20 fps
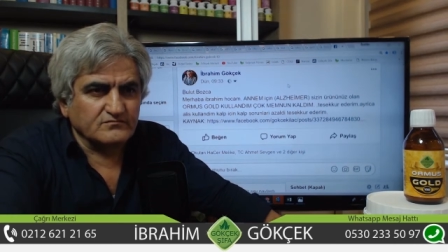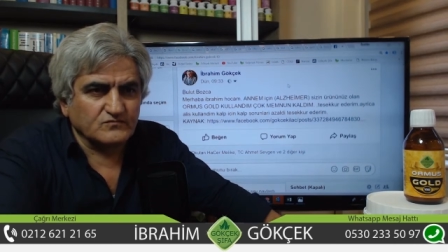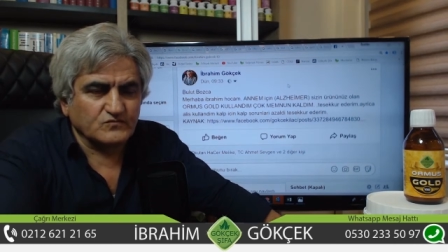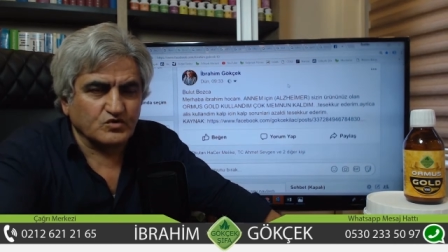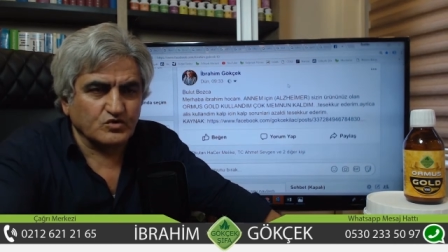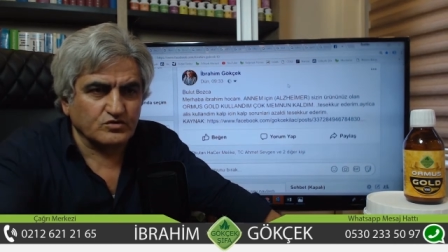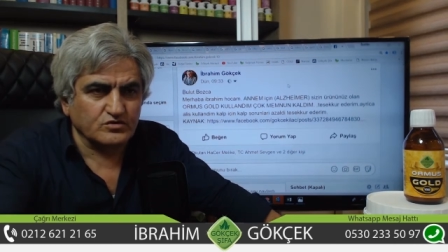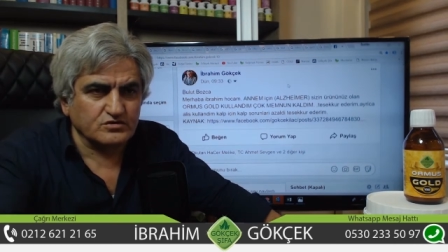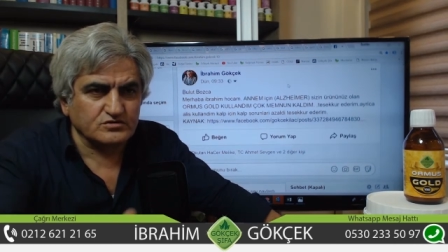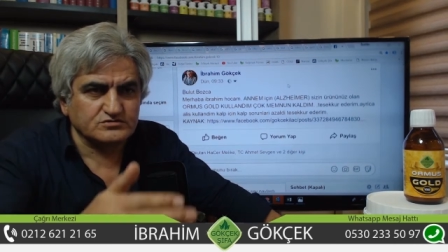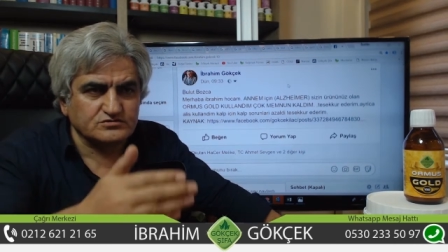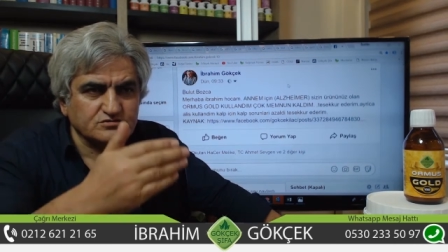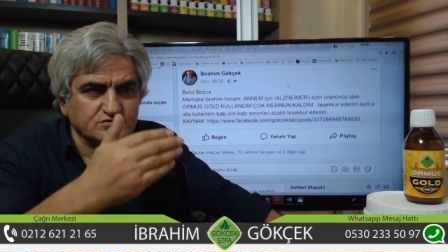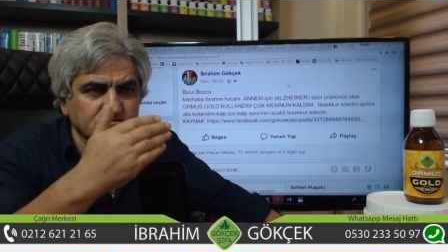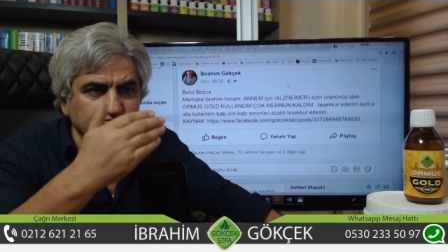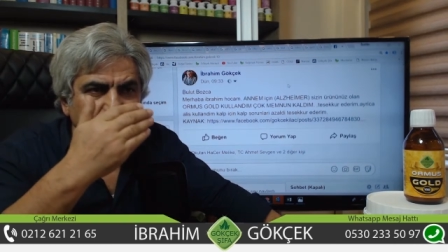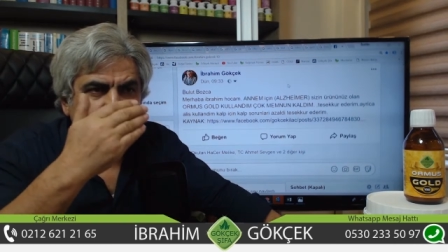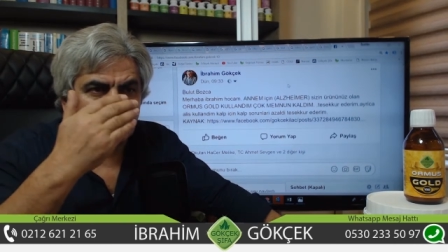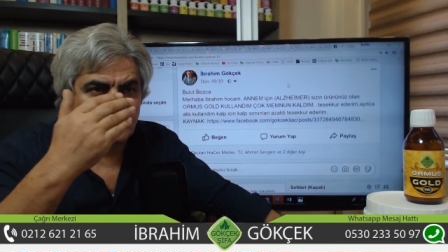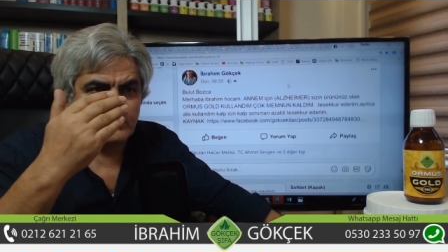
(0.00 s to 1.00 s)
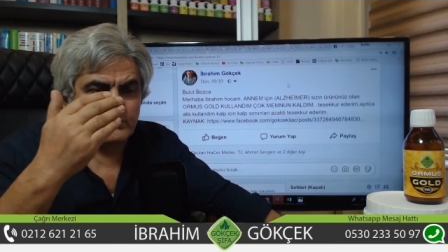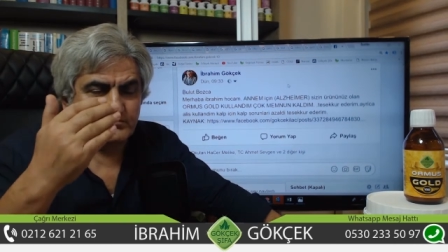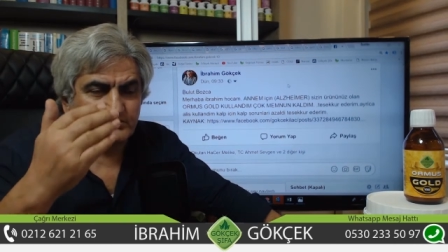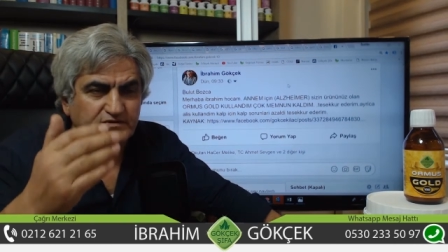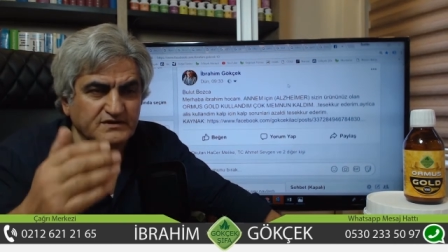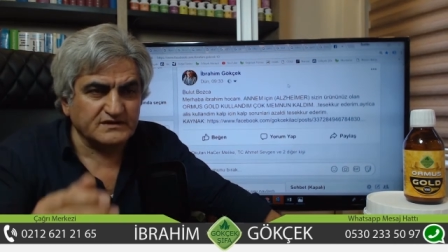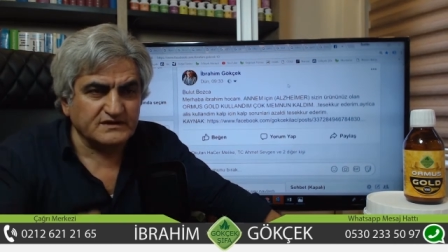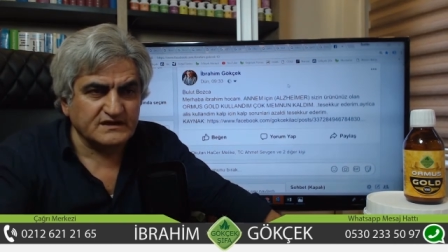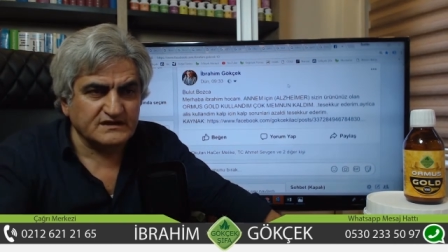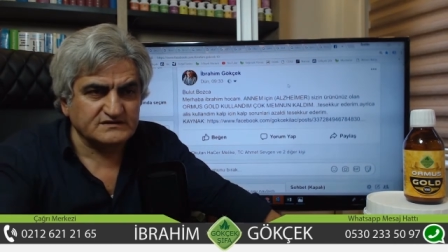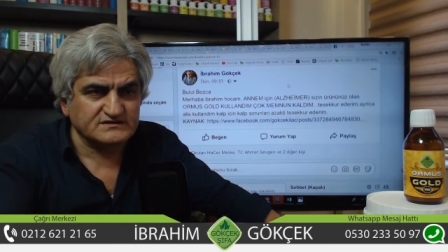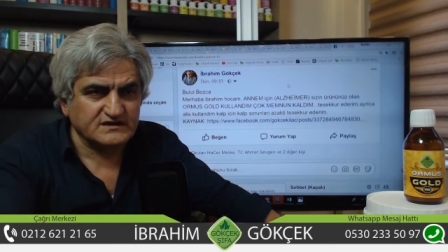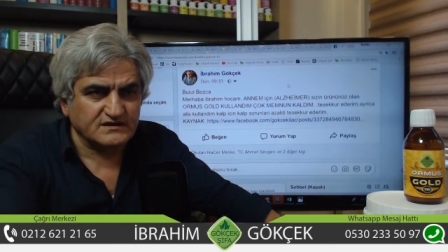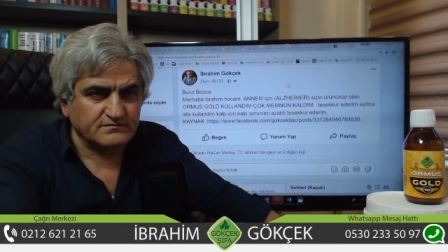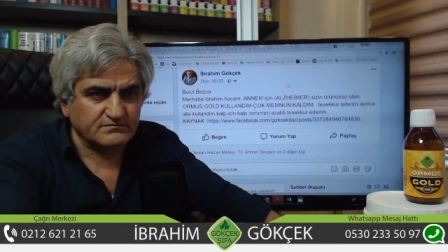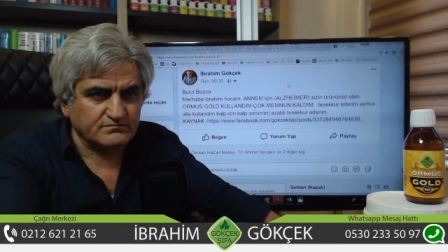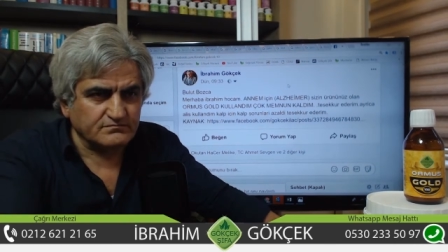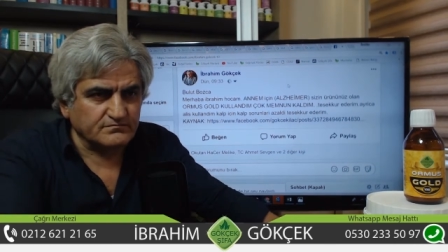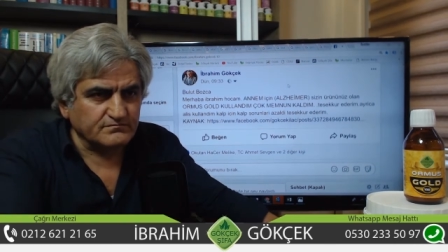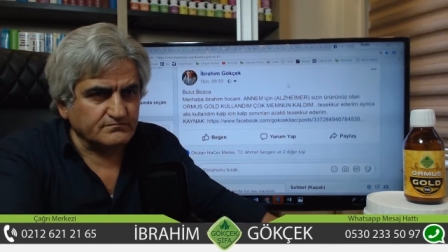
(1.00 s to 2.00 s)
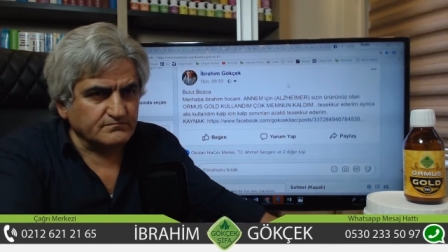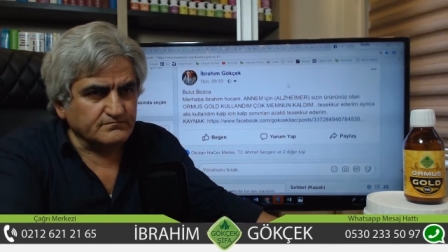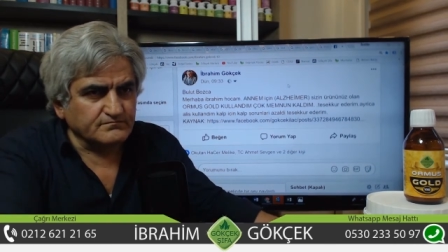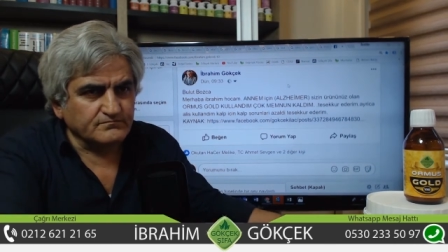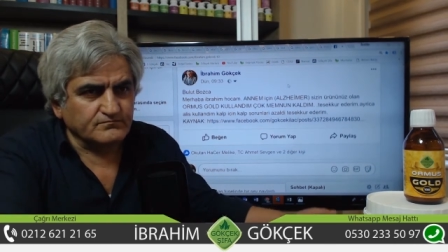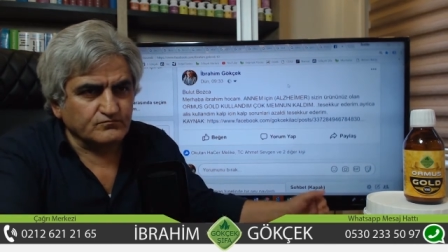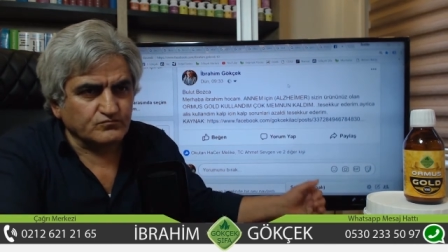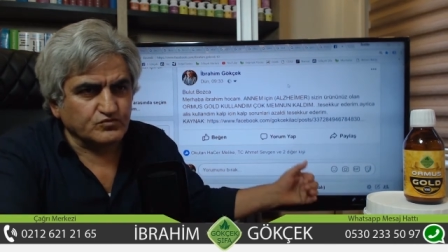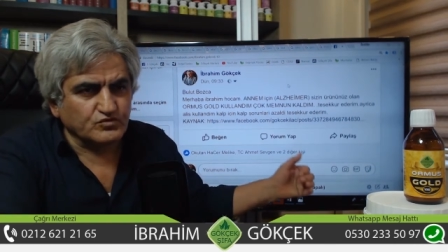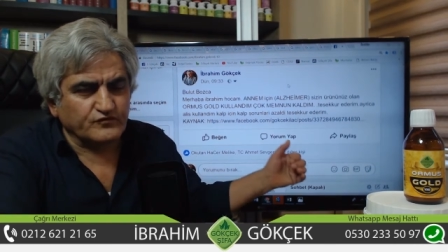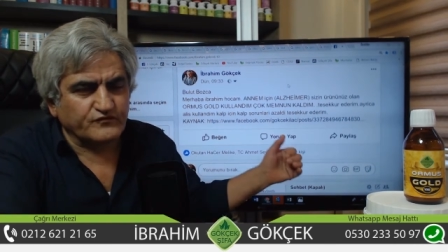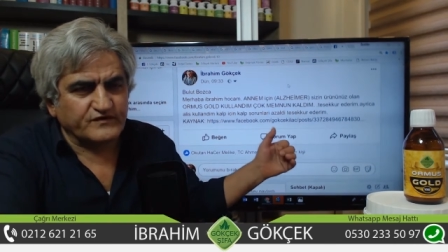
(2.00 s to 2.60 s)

Görüyorsunuz binlerce. Bu